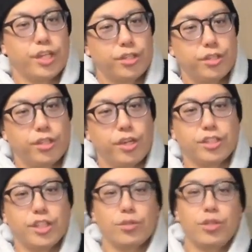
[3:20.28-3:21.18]
ないって
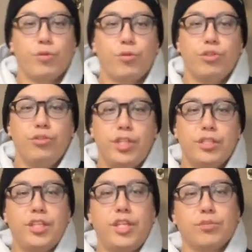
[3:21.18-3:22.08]
感じなんですけど、やっぱこう
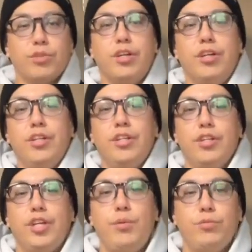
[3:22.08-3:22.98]
ユーエス サイズは
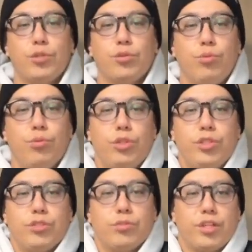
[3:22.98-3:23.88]
エム だとちょうどいい
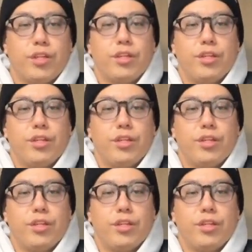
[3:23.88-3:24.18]
んですよね。